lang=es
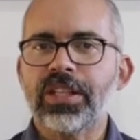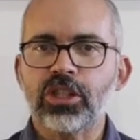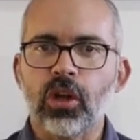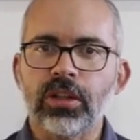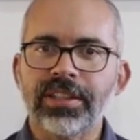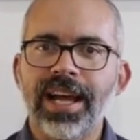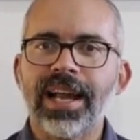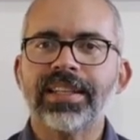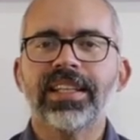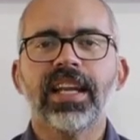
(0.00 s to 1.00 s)
de
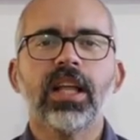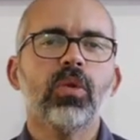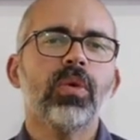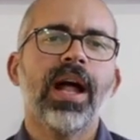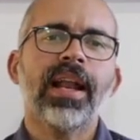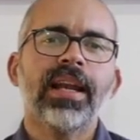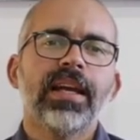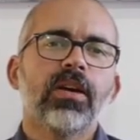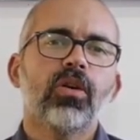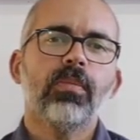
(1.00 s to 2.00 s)
soltar, tiene que durar
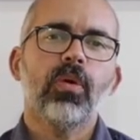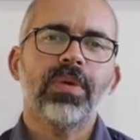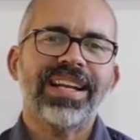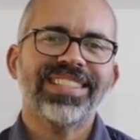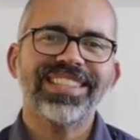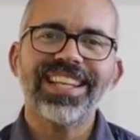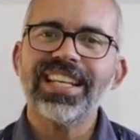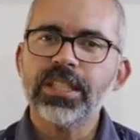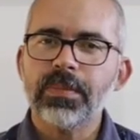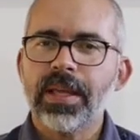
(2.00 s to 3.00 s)
como unas
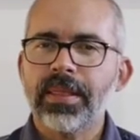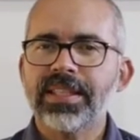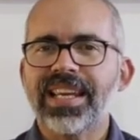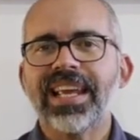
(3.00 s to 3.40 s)
tres veces